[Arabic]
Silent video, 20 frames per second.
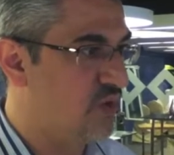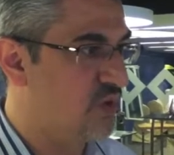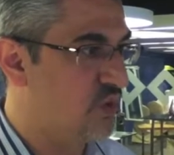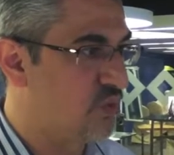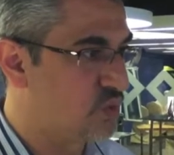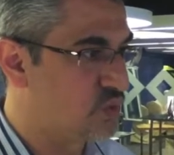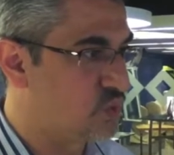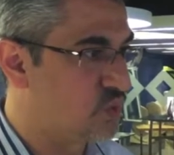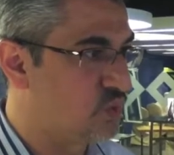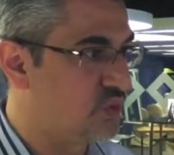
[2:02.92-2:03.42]

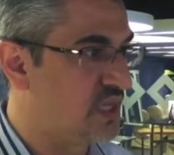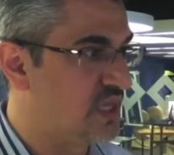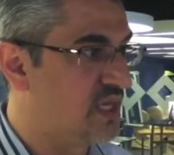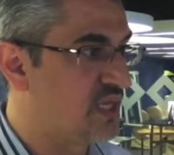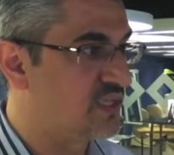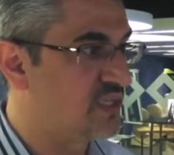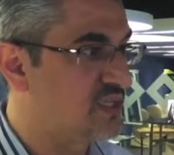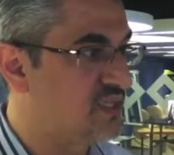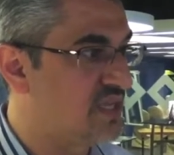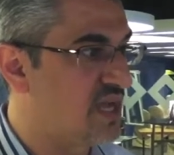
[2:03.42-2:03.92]
الوصول
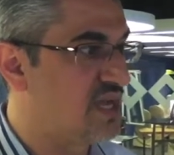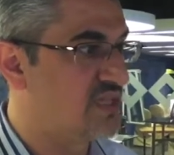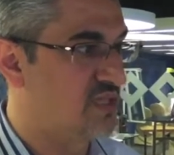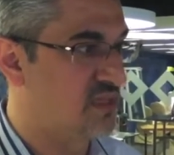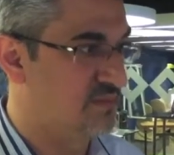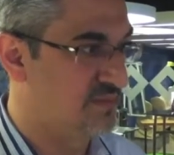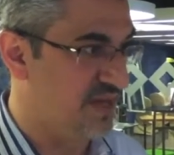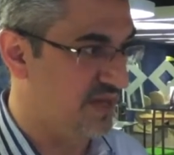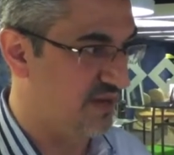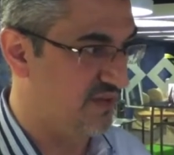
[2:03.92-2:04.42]
للاقتصاد
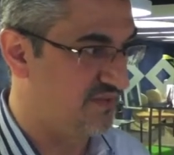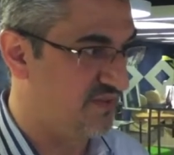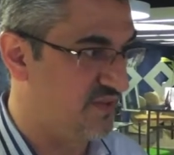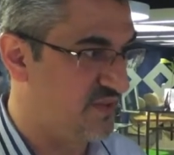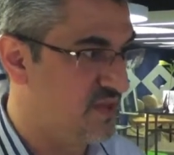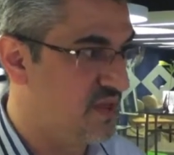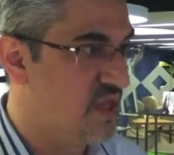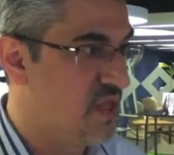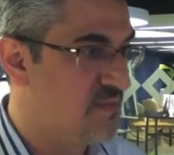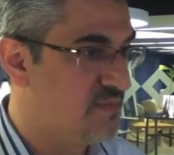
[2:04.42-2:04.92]

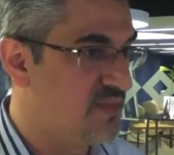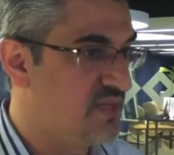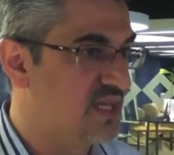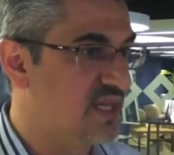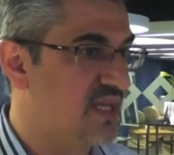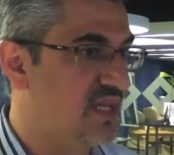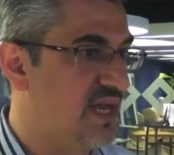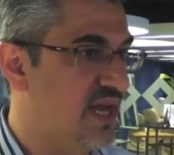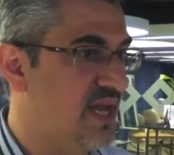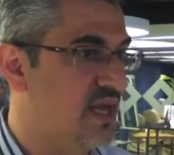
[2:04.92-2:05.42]
المعرفي من
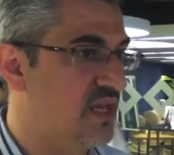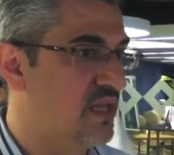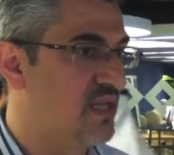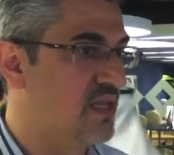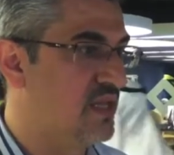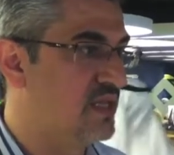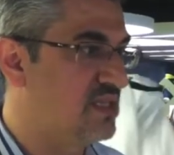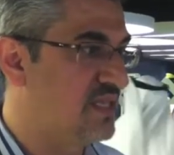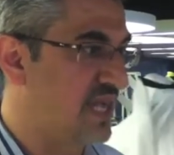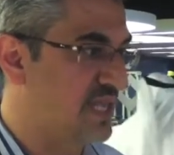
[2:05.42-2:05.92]
خلال
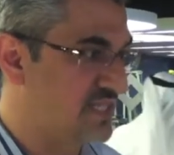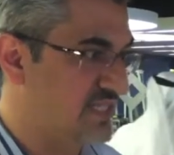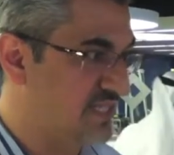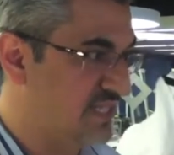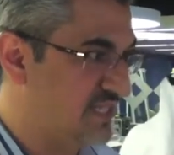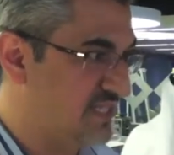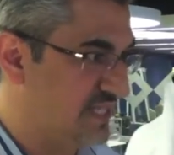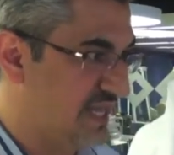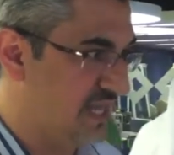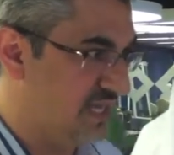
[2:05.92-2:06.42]
آه، تحسين
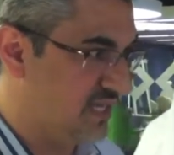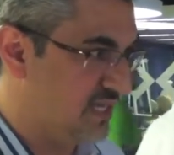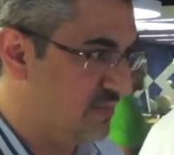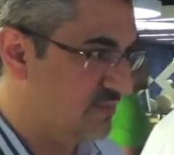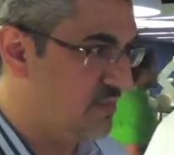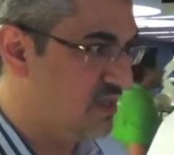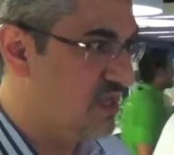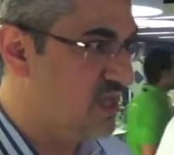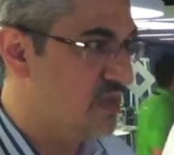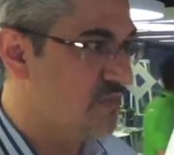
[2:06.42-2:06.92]

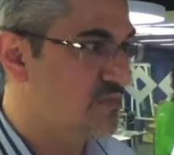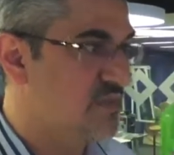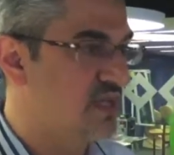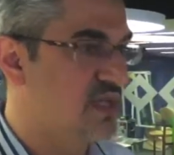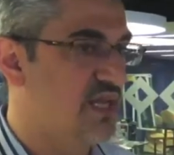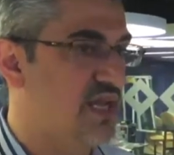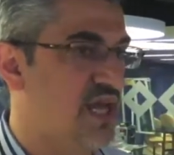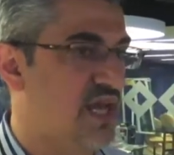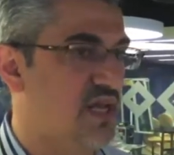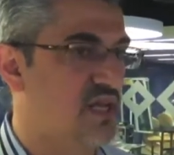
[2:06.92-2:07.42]
التعليم من
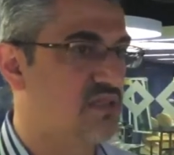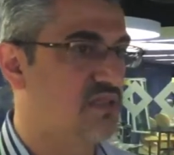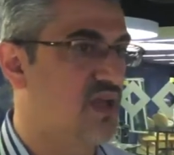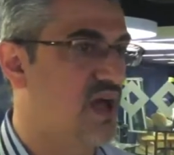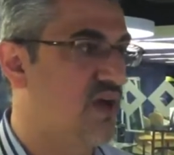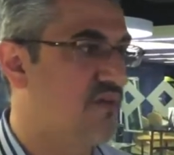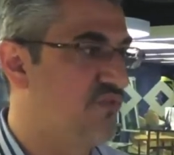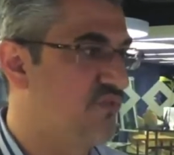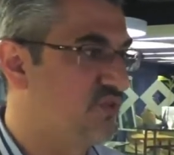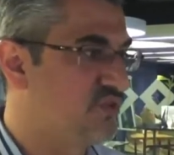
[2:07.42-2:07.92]
خلال
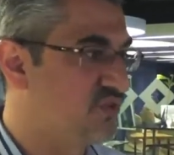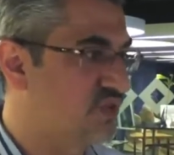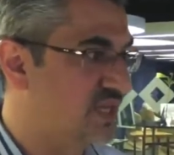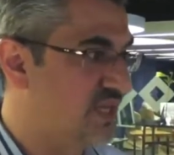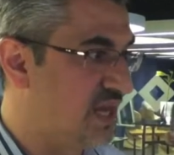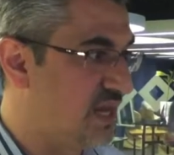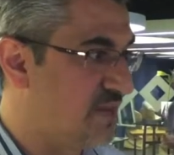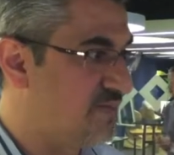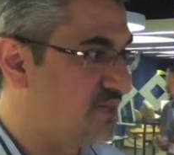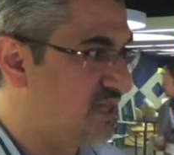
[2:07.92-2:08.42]
إعطاء فرصة
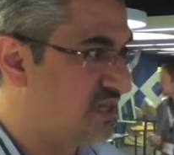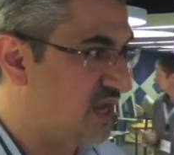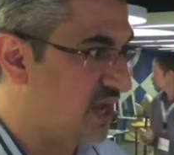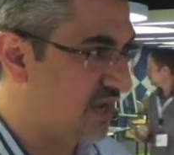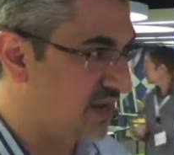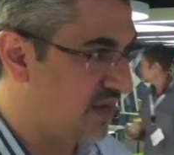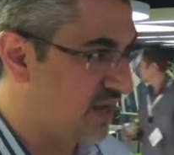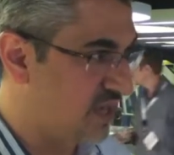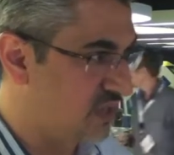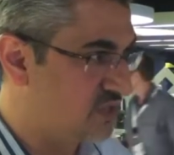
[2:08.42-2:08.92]

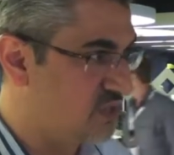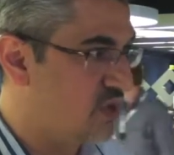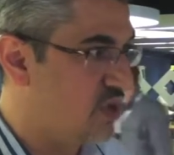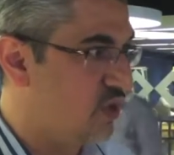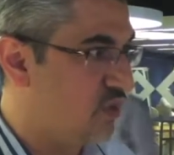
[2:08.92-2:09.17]
للابتكارات